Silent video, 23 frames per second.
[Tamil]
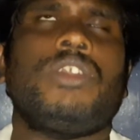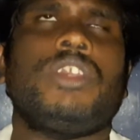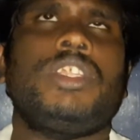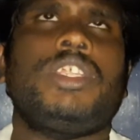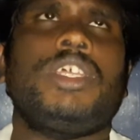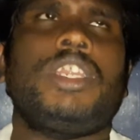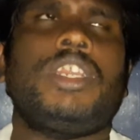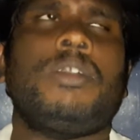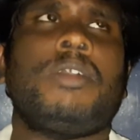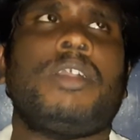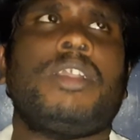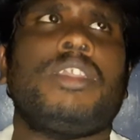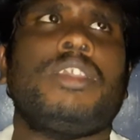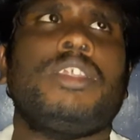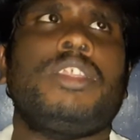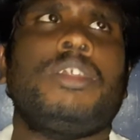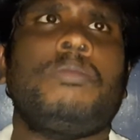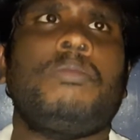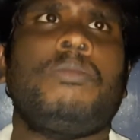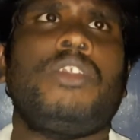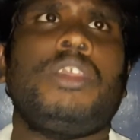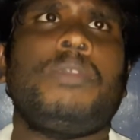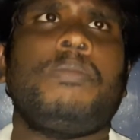இது இது
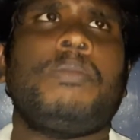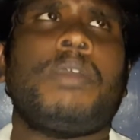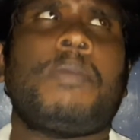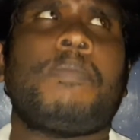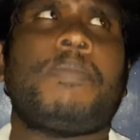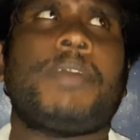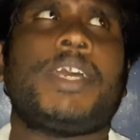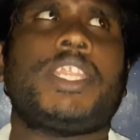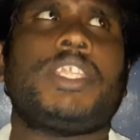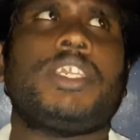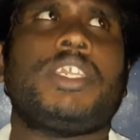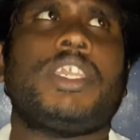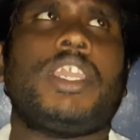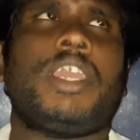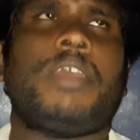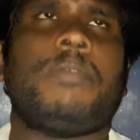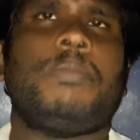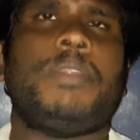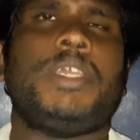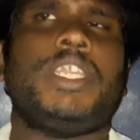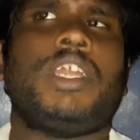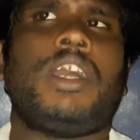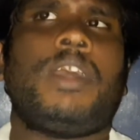மூலிமா பார்த்தீங்க
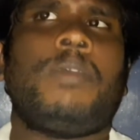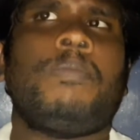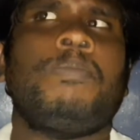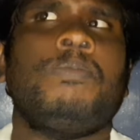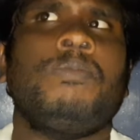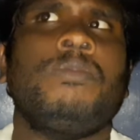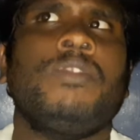அப்படின்னா